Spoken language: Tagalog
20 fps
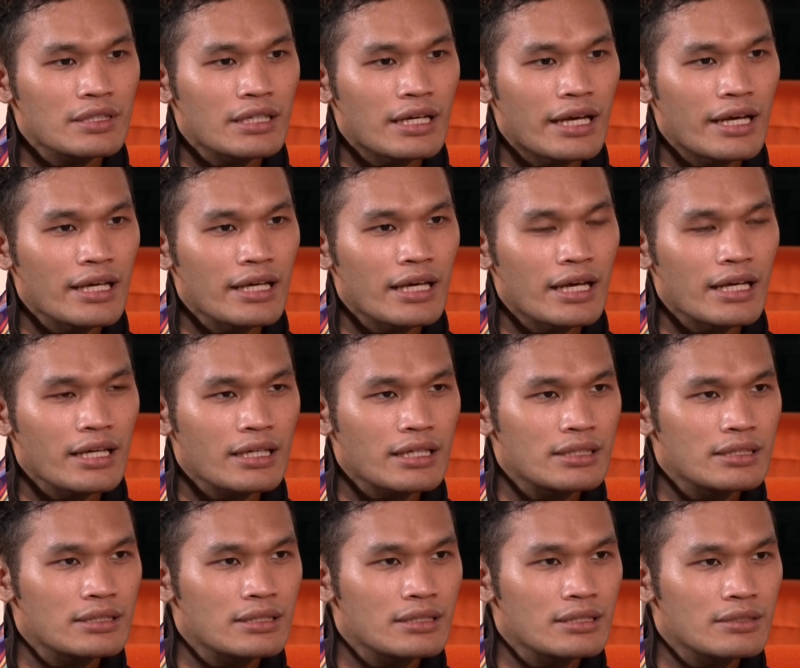I, I can,
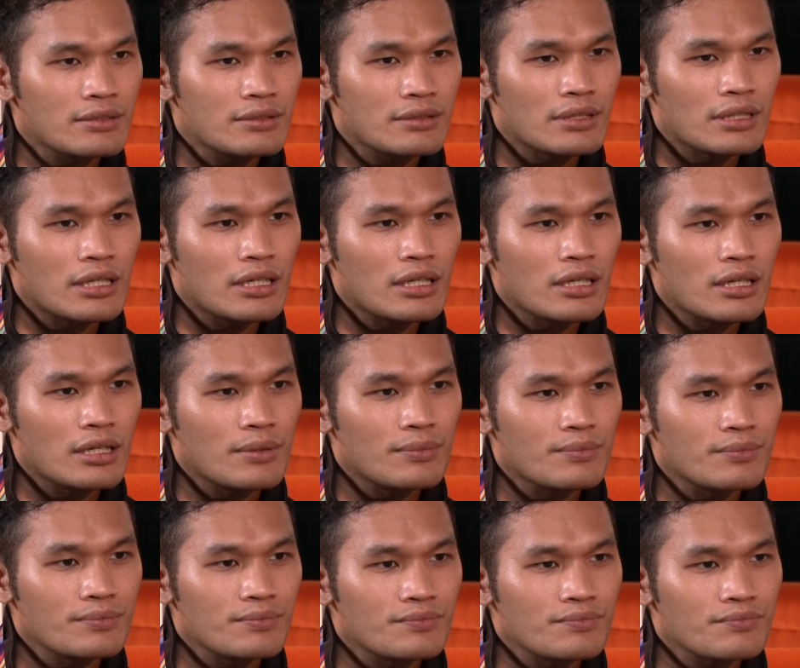um,
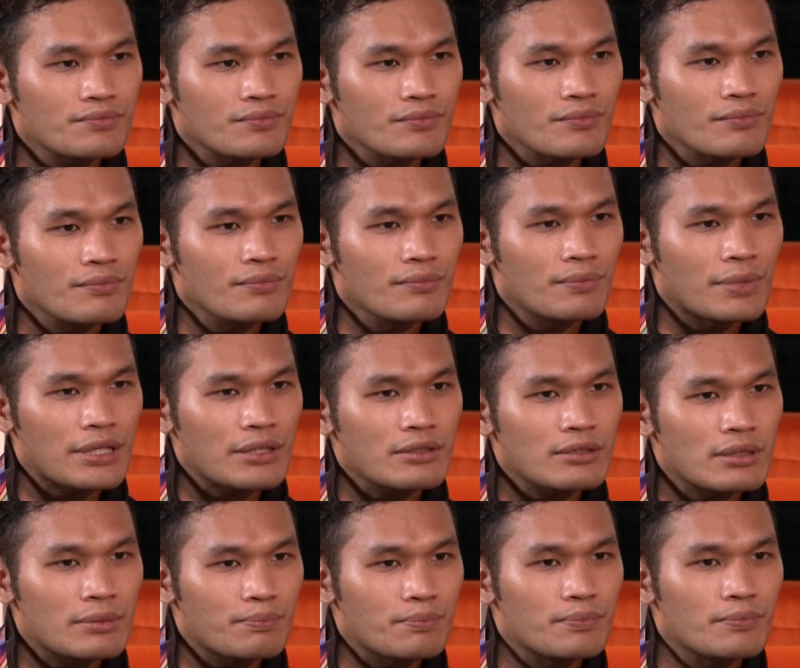parang
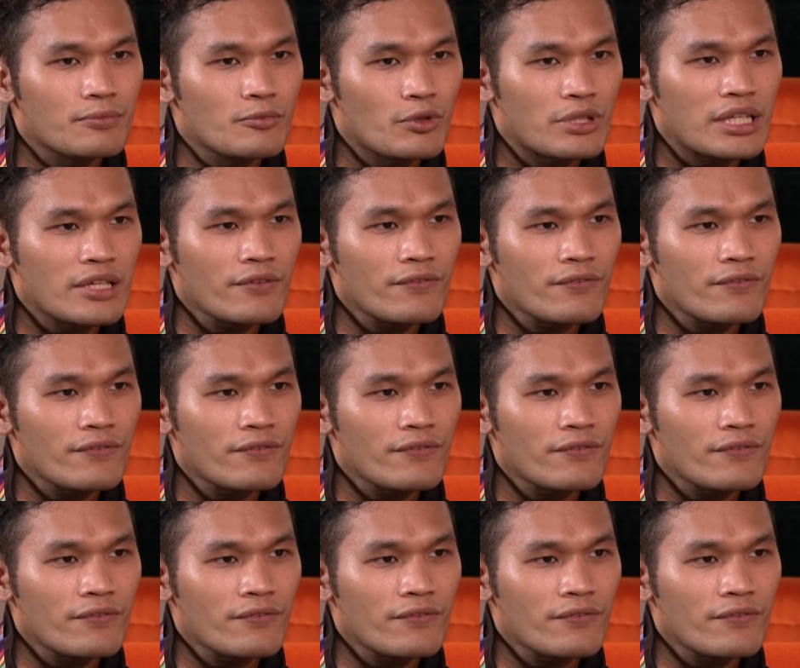when I